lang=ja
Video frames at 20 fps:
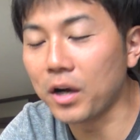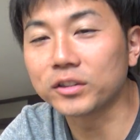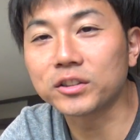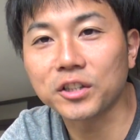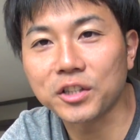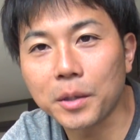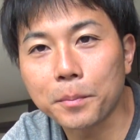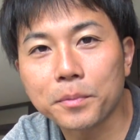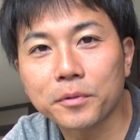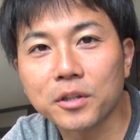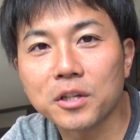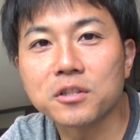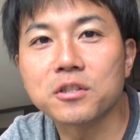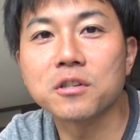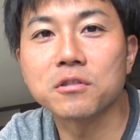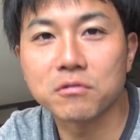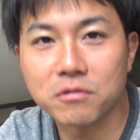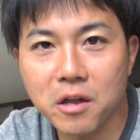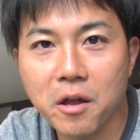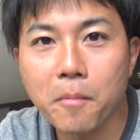朝にはぴったりし
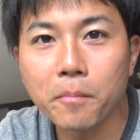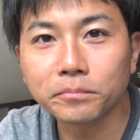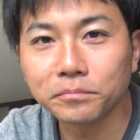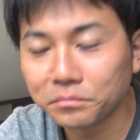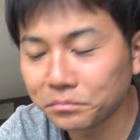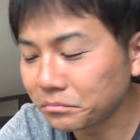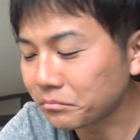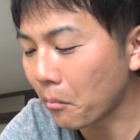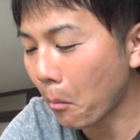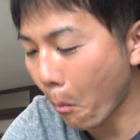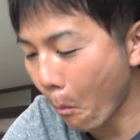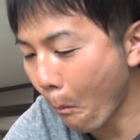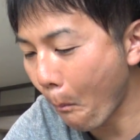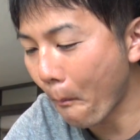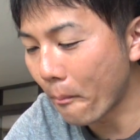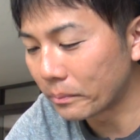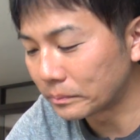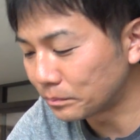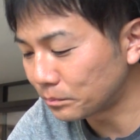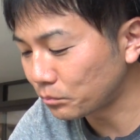てですね、
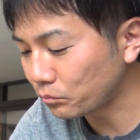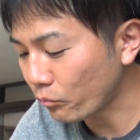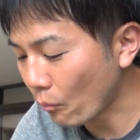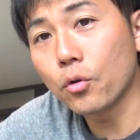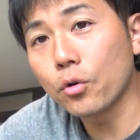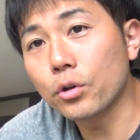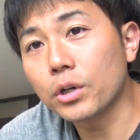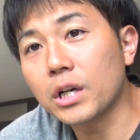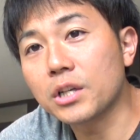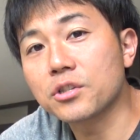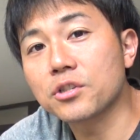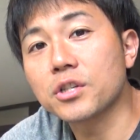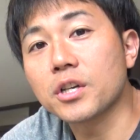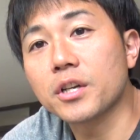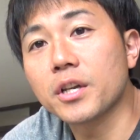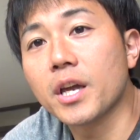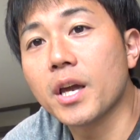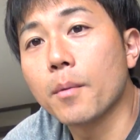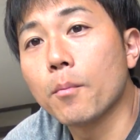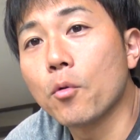うん、こういう感じで
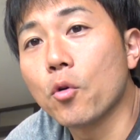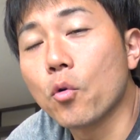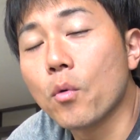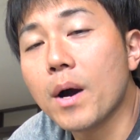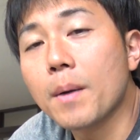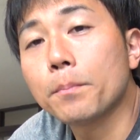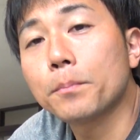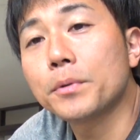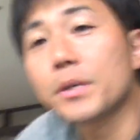ねもうワン